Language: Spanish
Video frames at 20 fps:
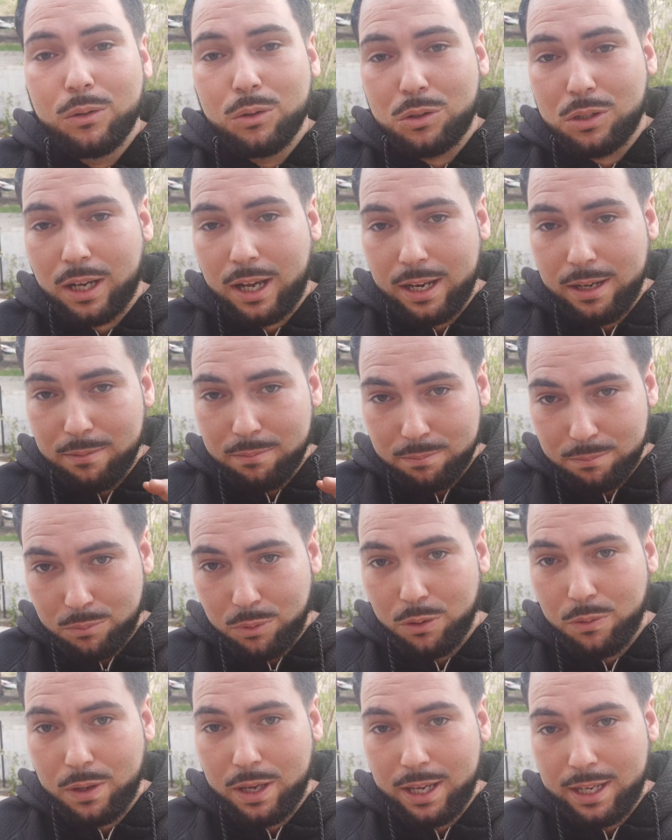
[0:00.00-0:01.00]
usar
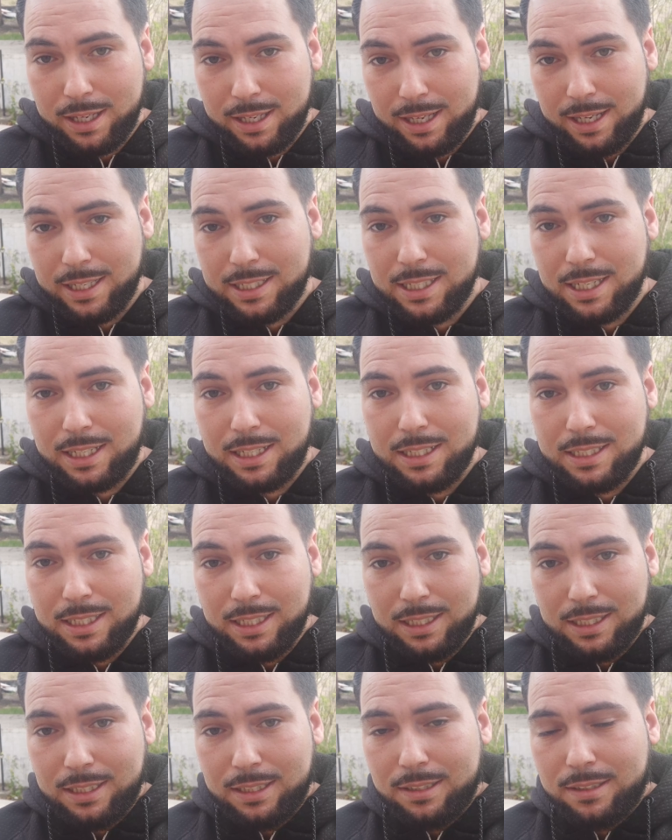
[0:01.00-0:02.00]
muy bien ese
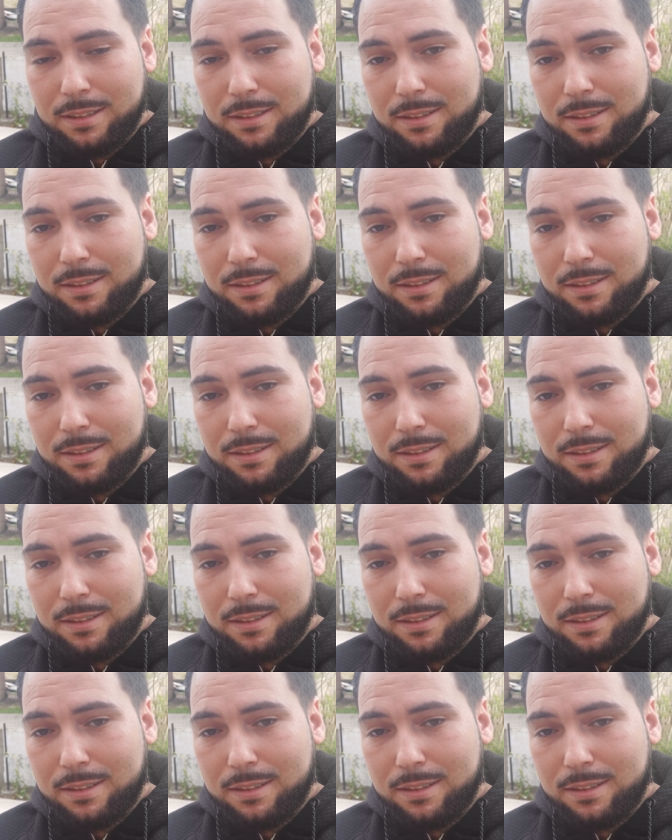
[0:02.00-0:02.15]
reset.